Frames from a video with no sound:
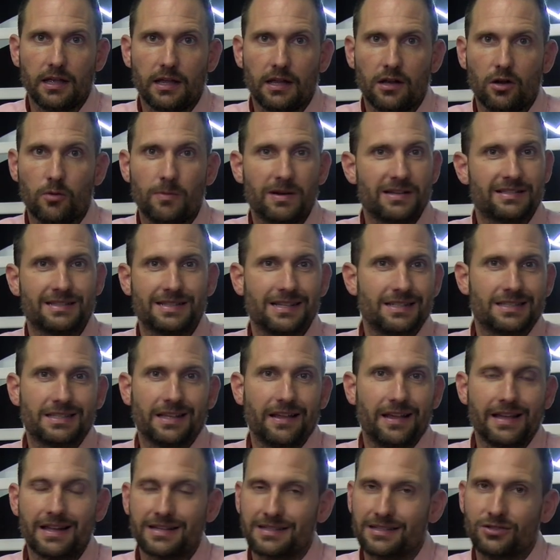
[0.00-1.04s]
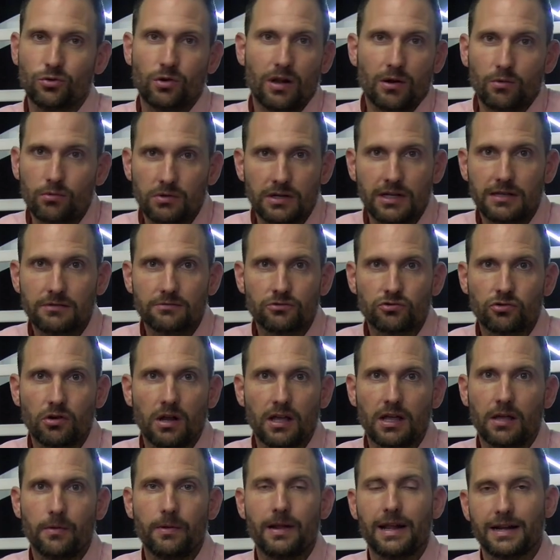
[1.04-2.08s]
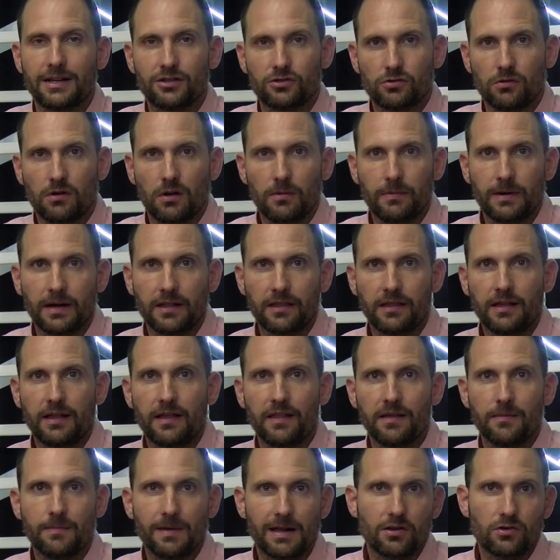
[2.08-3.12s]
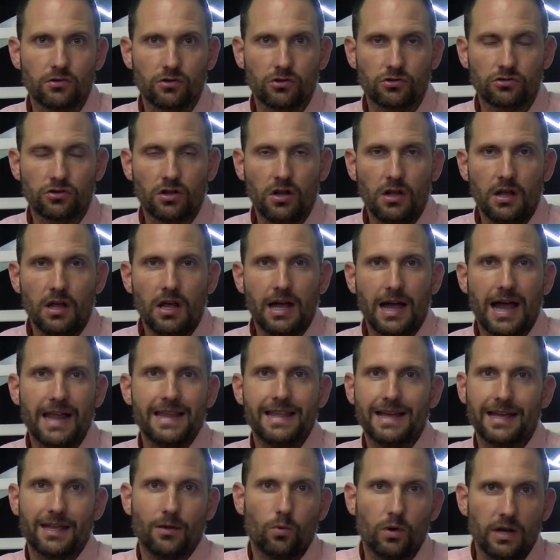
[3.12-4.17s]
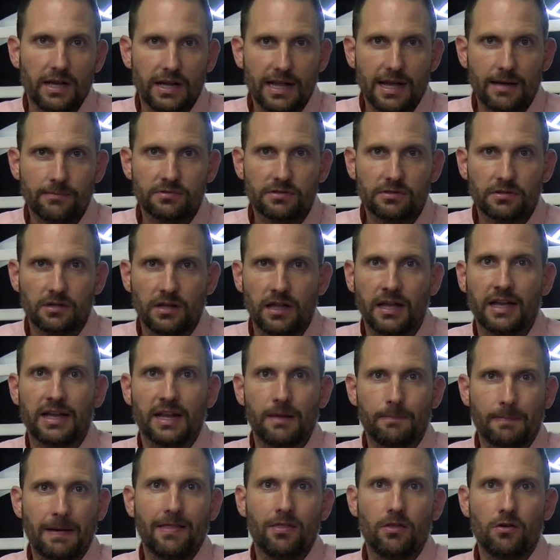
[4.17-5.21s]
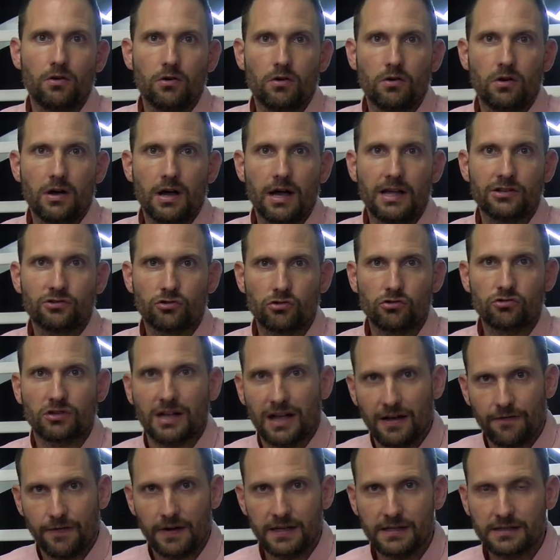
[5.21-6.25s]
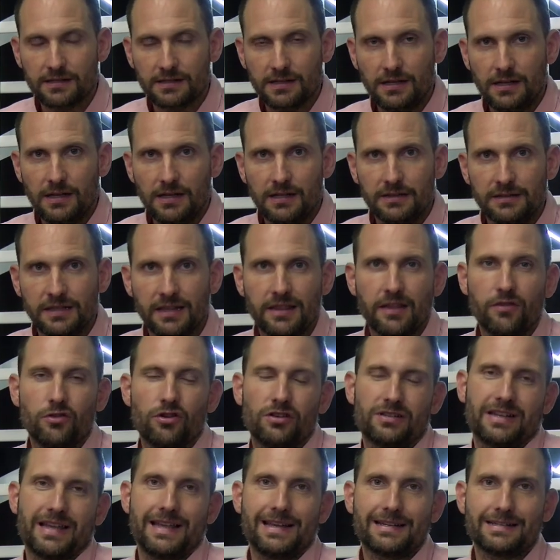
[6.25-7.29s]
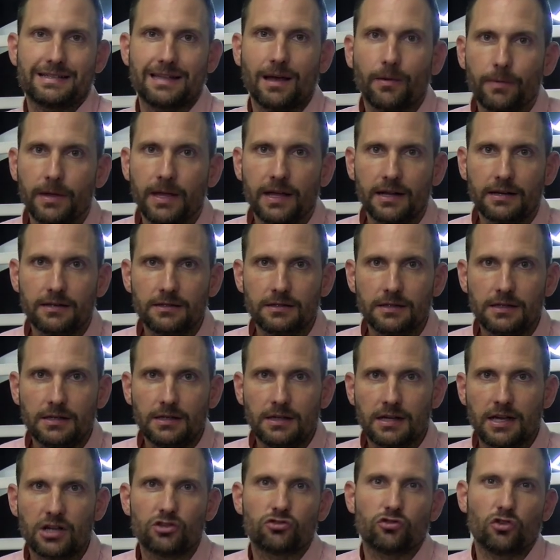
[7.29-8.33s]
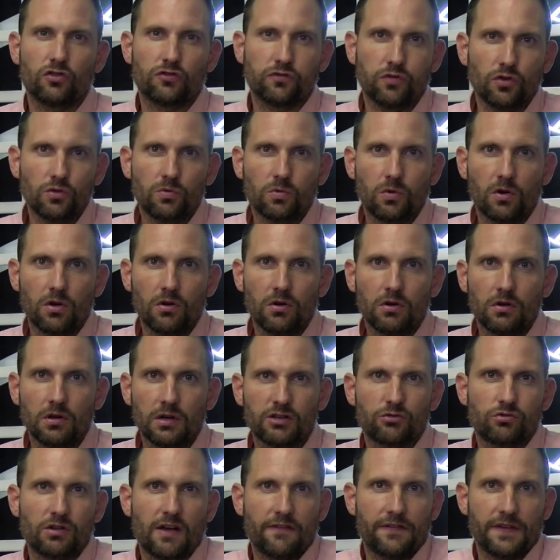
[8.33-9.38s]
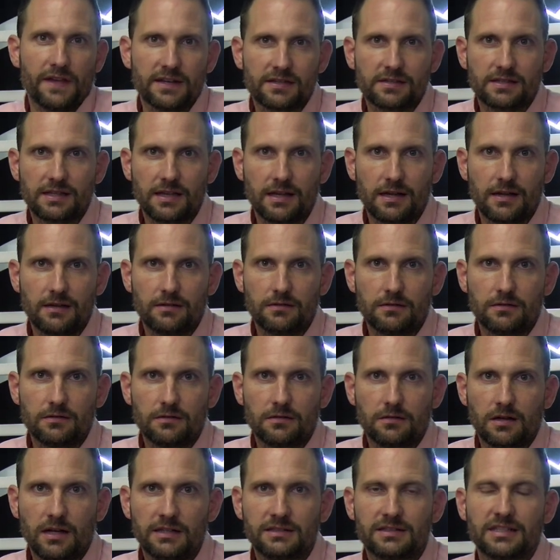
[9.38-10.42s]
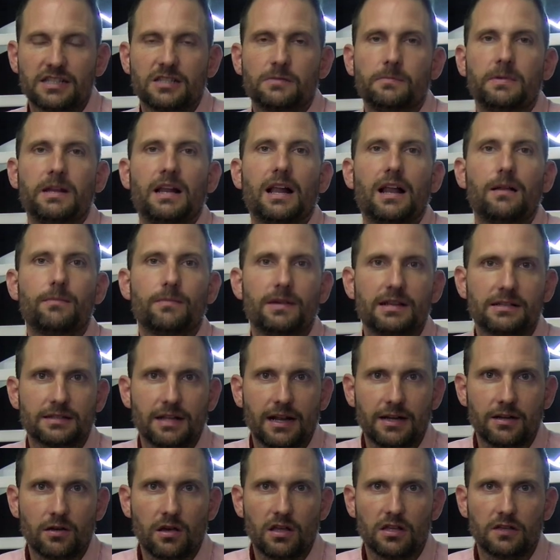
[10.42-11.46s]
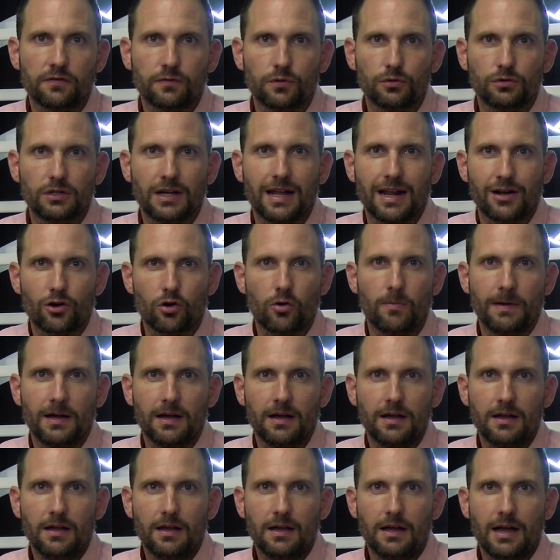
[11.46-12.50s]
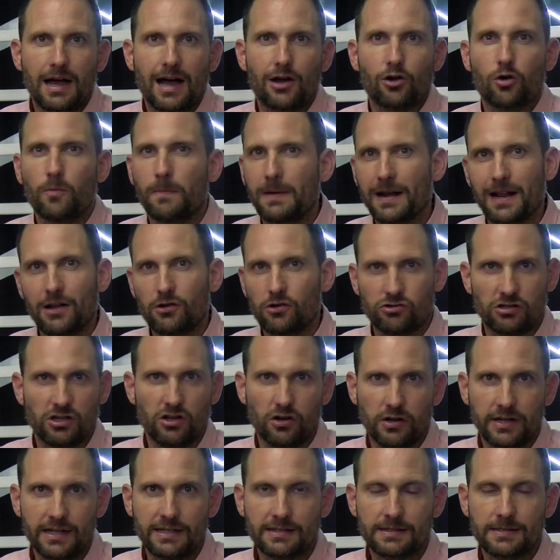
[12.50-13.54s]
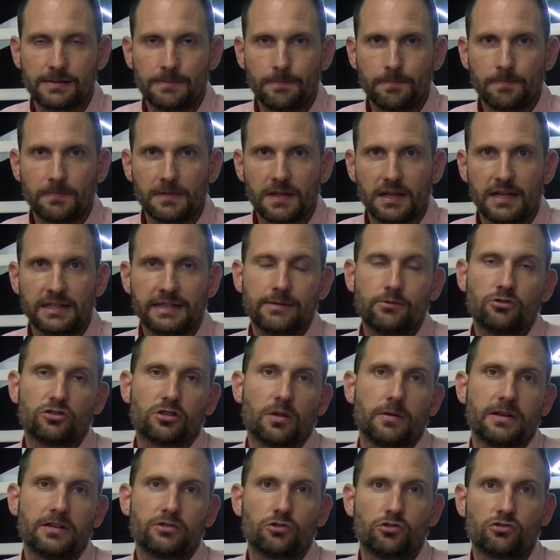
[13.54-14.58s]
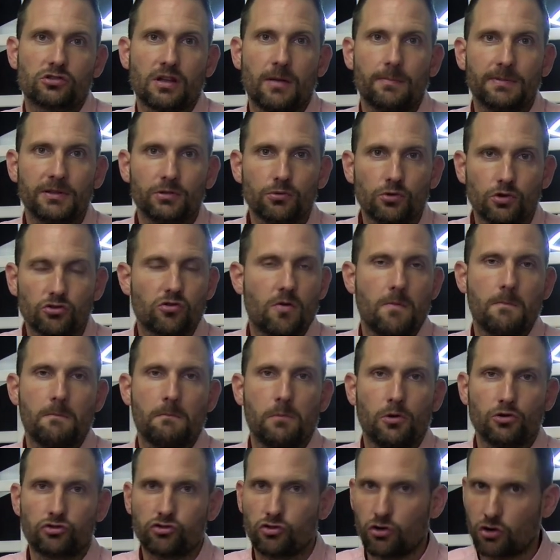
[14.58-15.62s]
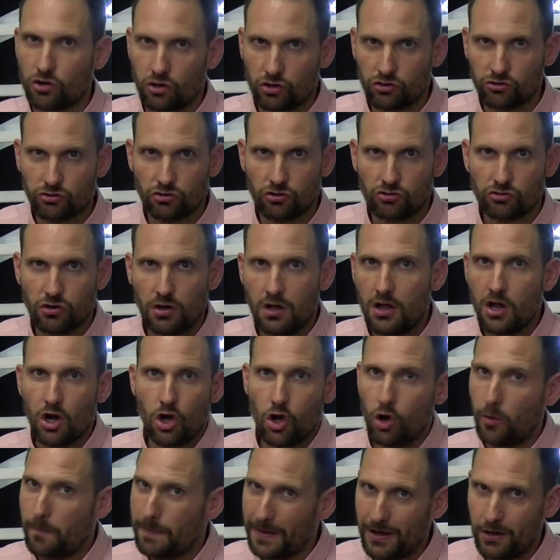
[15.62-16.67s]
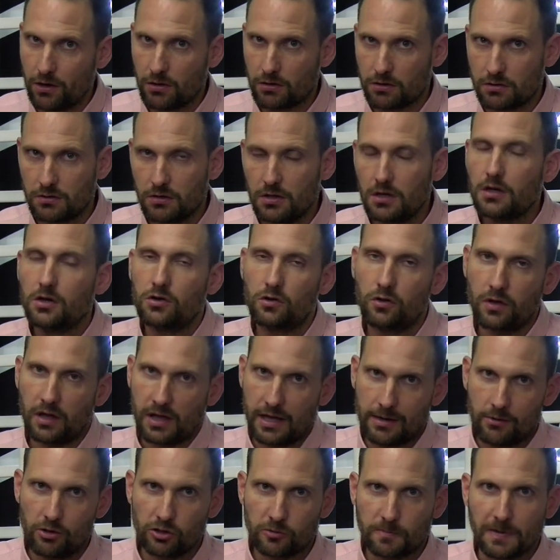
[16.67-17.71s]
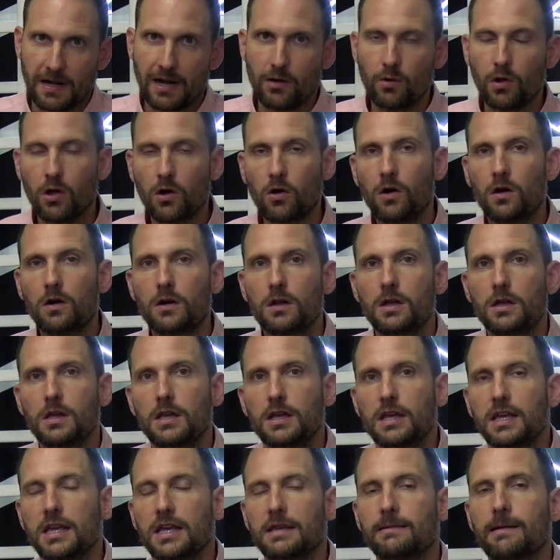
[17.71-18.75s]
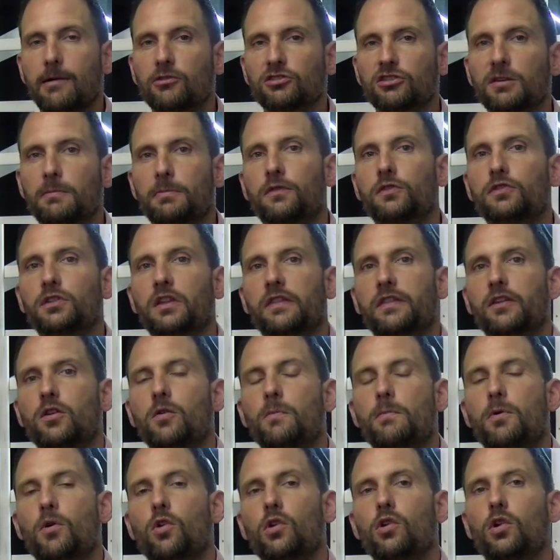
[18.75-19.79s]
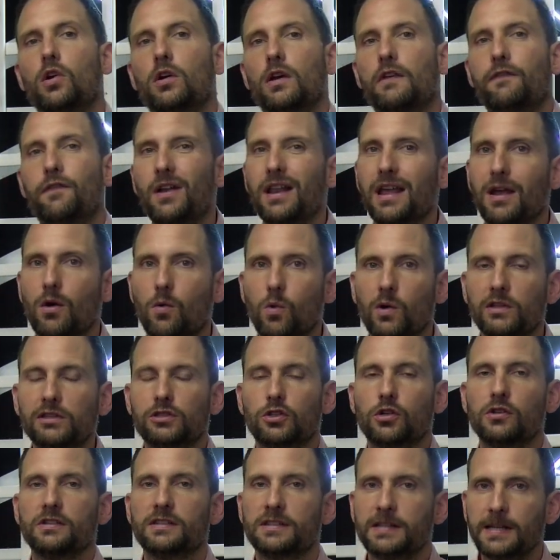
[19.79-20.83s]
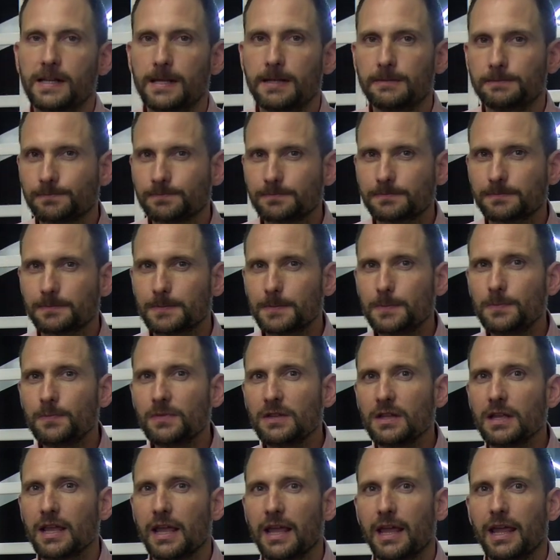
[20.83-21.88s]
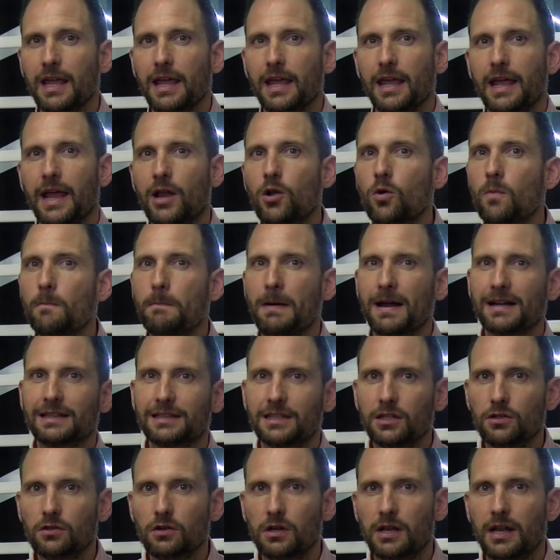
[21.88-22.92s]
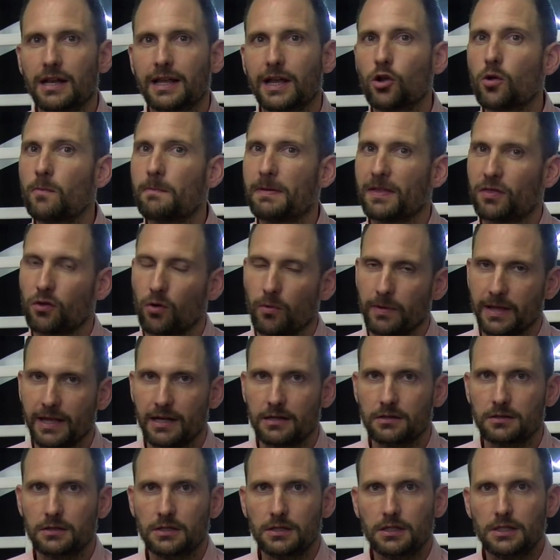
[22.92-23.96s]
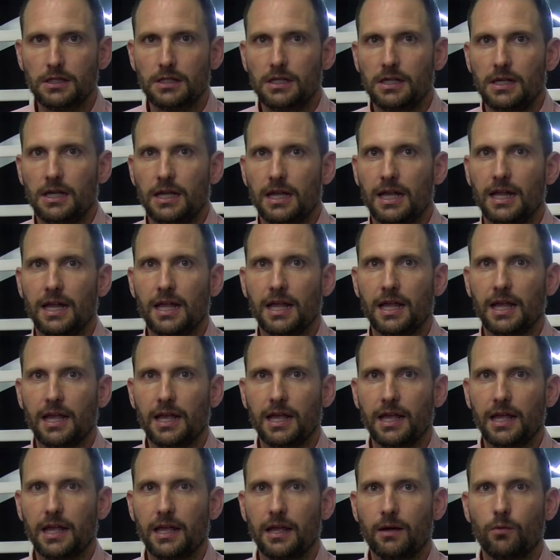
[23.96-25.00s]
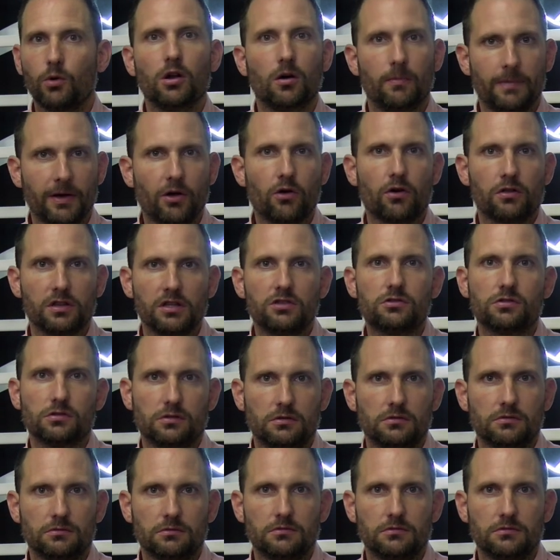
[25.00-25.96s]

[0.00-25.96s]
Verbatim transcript: lo más triste de ayer sin duda alguna, solo hay que ver a Ernesto Valverde, a De Marcos, a Iñaki Williams, increpando a esos cafres, diciéndoles que ya está bien, que esto es fútbol, que es una fiesta, hay 3.000 almas que han ido a disfrutar a Roma arropar a los leones y tenemos que ver estos capítulos bochornosos. Lo peor lo dejaremos para luego y vamos a profundizar un poco en lo que fue el encuentro en sí, eh, en un partido en el que no empezó bien. Eh, bueno, mejor dicho,